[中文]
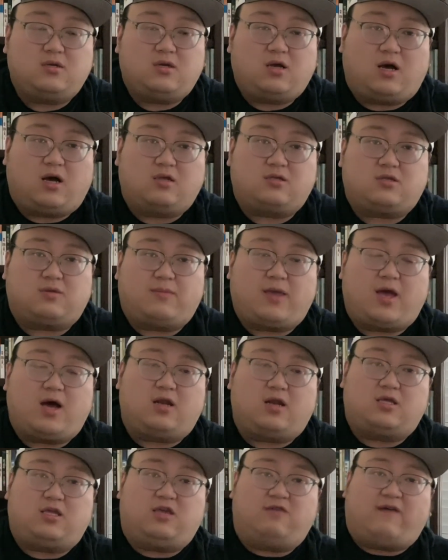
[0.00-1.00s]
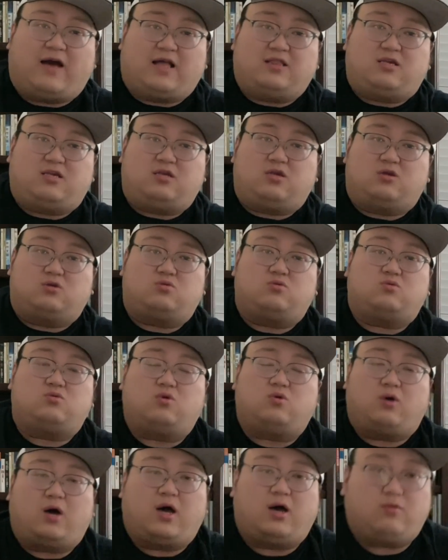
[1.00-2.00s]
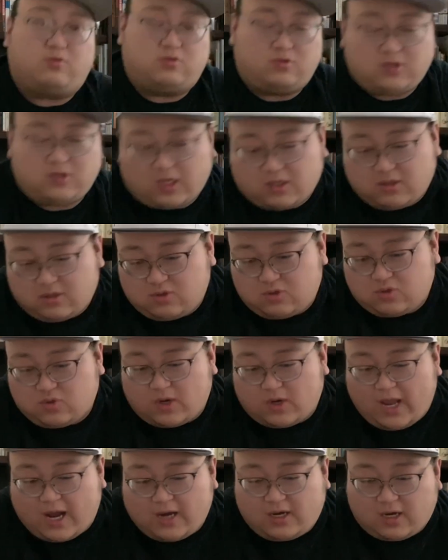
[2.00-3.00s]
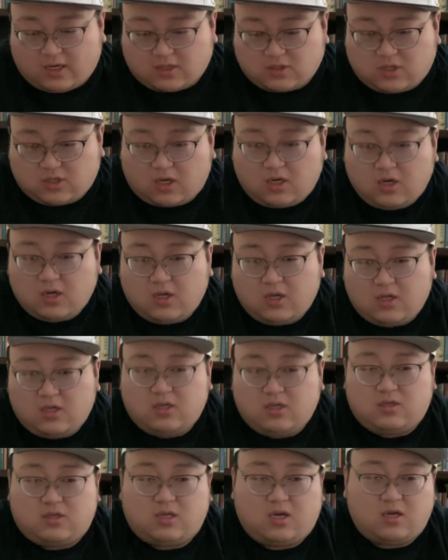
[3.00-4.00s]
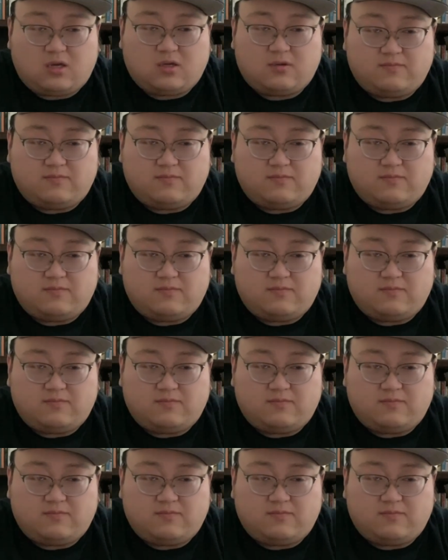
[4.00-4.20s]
啊怎么样了，依法提起诉讼啊。我就想说一下这个事儿。那